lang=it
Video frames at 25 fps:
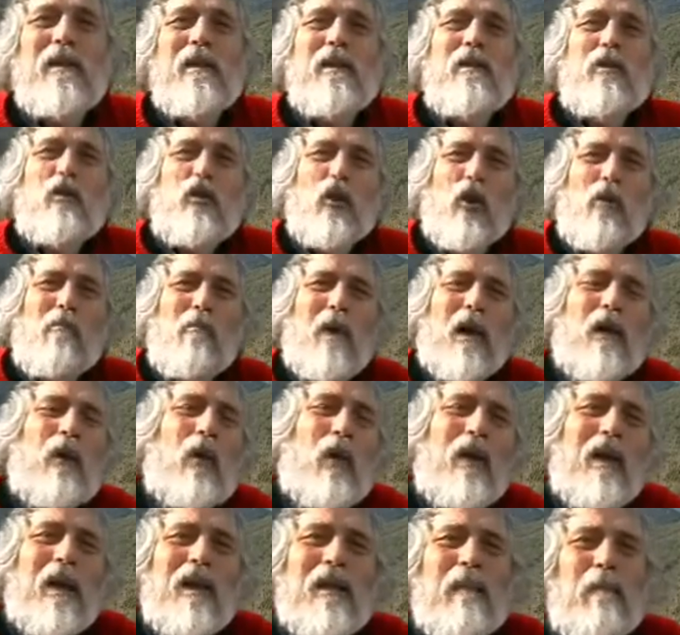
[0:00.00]
Insomma,
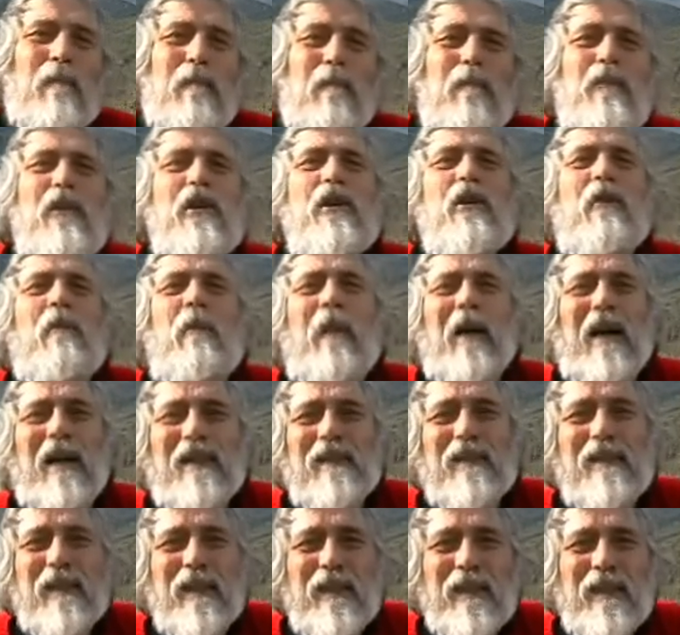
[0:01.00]
quel Dio
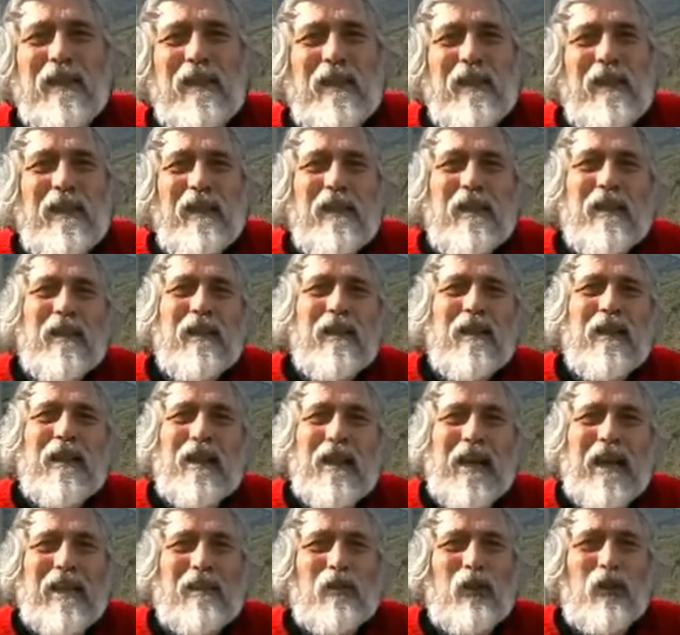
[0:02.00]
Padre in
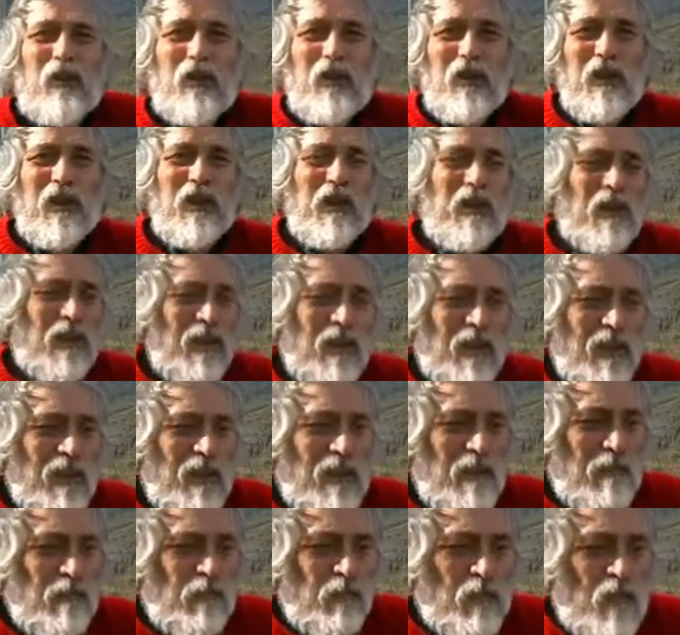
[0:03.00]
grado di
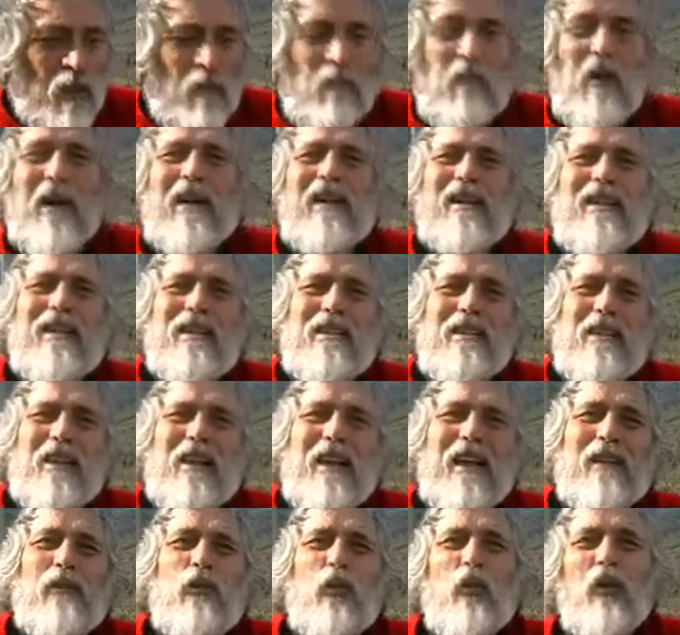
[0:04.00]
far
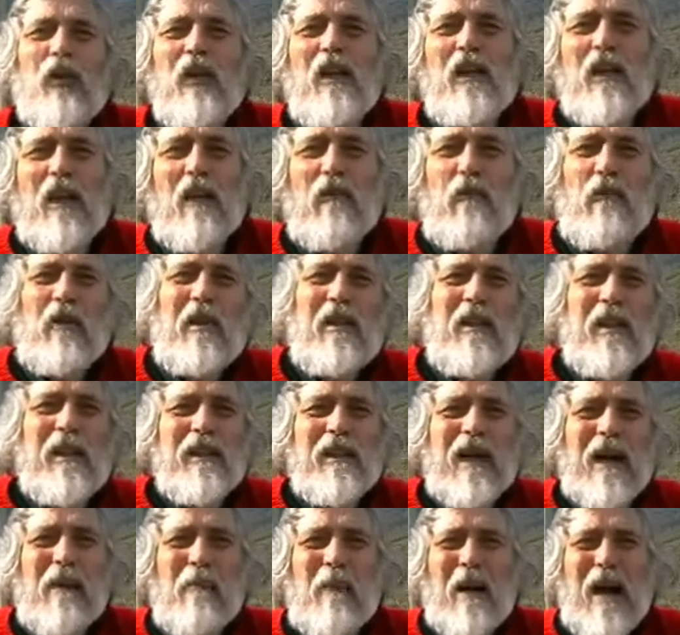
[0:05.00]
scaturire
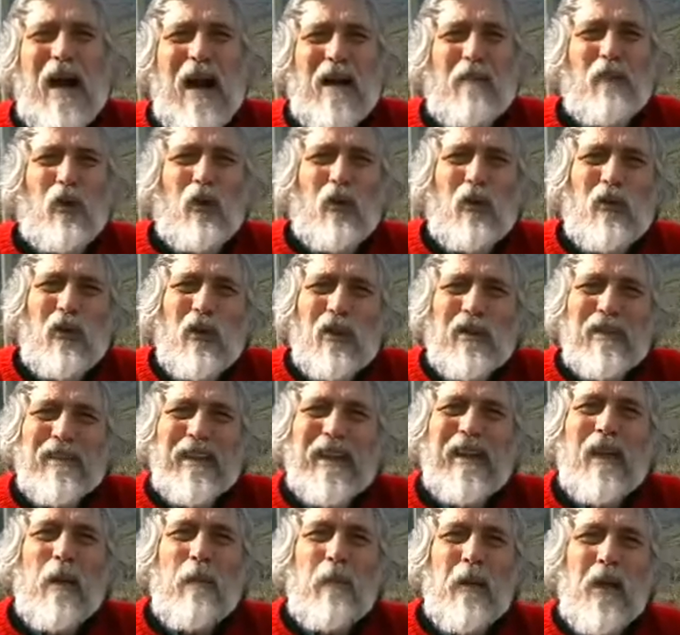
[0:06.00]
figli da Abramo
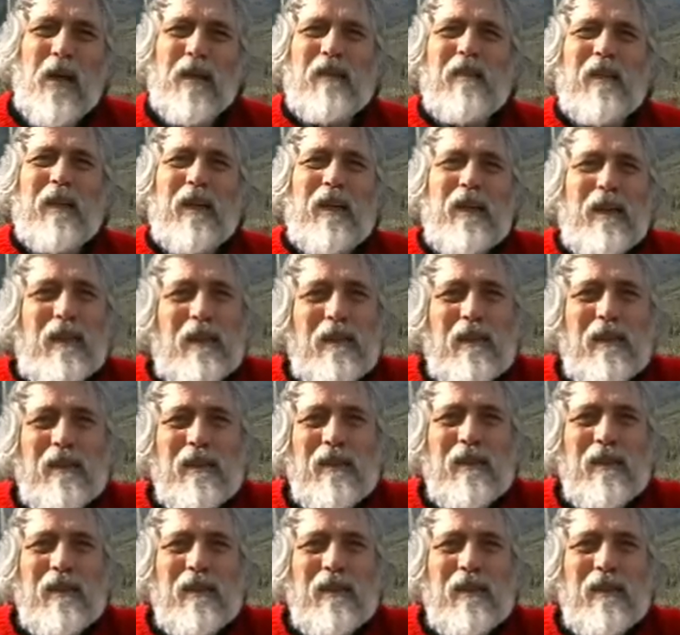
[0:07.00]
dalle pietre,